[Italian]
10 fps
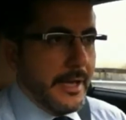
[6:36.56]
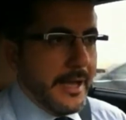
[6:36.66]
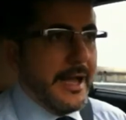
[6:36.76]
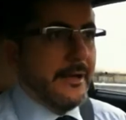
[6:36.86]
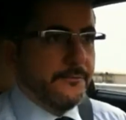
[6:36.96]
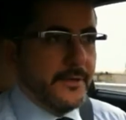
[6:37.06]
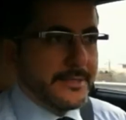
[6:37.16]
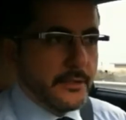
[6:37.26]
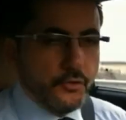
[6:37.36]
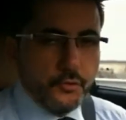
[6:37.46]
a
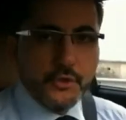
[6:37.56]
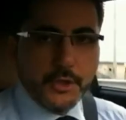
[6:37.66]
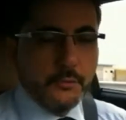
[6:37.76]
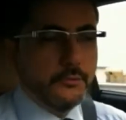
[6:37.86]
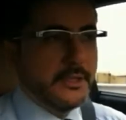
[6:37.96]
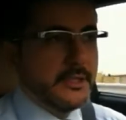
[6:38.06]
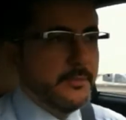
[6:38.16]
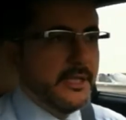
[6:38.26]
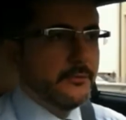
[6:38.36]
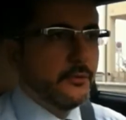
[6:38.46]
far raggiungere un
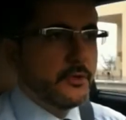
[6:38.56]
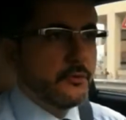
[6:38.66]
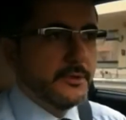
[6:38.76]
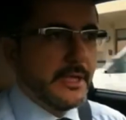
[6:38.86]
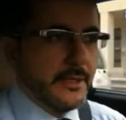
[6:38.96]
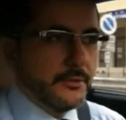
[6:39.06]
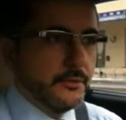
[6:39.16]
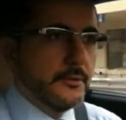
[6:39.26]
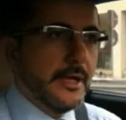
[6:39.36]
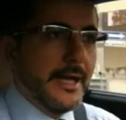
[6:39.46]
determinato
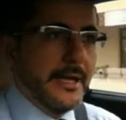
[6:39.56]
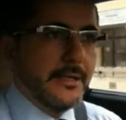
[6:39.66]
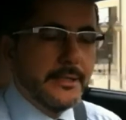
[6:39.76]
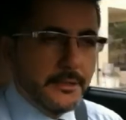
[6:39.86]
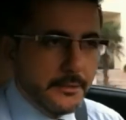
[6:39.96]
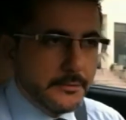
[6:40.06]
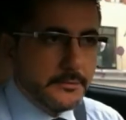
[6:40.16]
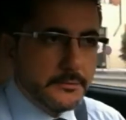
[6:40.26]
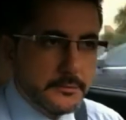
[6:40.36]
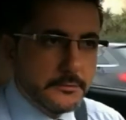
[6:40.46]
risultato al
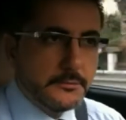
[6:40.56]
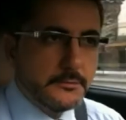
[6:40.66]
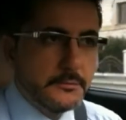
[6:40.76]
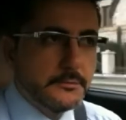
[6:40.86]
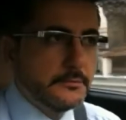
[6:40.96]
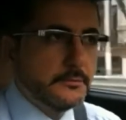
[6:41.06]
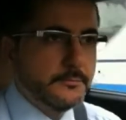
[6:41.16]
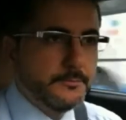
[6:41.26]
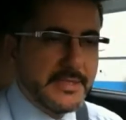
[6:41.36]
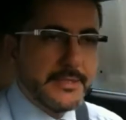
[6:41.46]

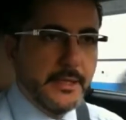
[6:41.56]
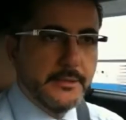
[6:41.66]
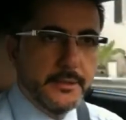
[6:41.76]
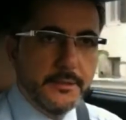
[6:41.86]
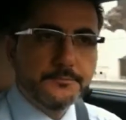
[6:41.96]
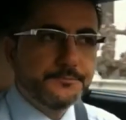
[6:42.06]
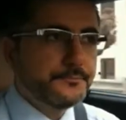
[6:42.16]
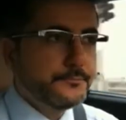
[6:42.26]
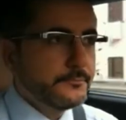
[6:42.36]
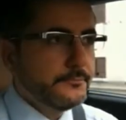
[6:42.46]
paziente.
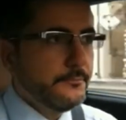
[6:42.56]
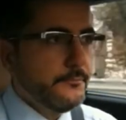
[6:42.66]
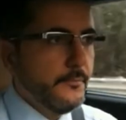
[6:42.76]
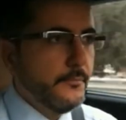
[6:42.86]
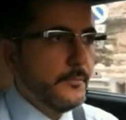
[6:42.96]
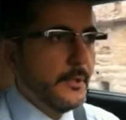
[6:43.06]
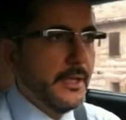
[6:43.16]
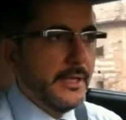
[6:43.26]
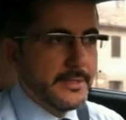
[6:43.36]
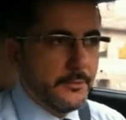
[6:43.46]

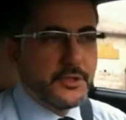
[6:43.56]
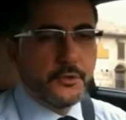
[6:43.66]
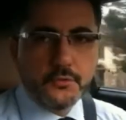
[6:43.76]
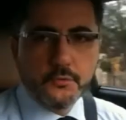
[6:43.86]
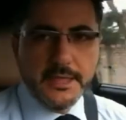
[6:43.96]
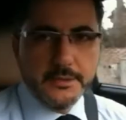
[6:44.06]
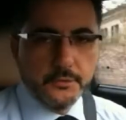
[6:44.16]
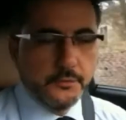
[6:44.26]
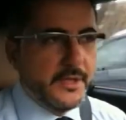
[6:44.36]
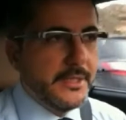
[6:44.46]
E se questo
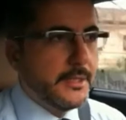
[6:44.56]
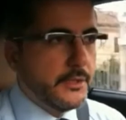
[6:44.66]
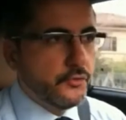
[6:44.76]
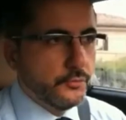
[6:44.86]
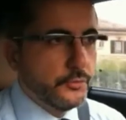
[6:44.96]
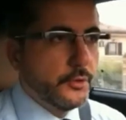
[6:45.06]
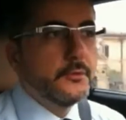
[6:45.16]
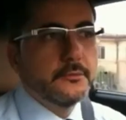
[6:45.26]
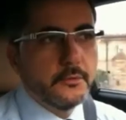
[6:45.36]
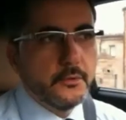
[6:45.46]
risultato non viene raggiunto,
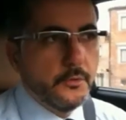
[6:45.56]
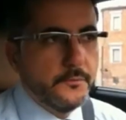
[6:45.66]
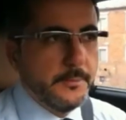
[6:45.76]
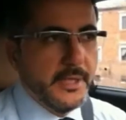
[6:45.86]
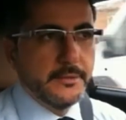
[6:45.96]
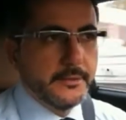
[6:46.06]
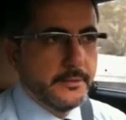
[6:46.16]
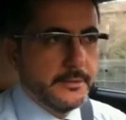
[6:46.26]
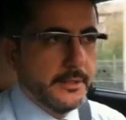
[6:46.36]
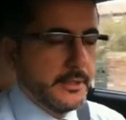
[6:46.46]
ovviamente
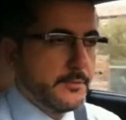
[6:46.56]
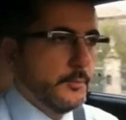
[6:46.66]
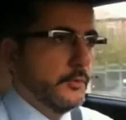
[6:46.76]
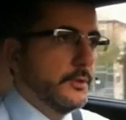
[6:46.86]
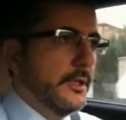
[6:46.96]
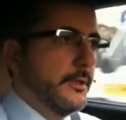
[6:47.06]
ne risponde.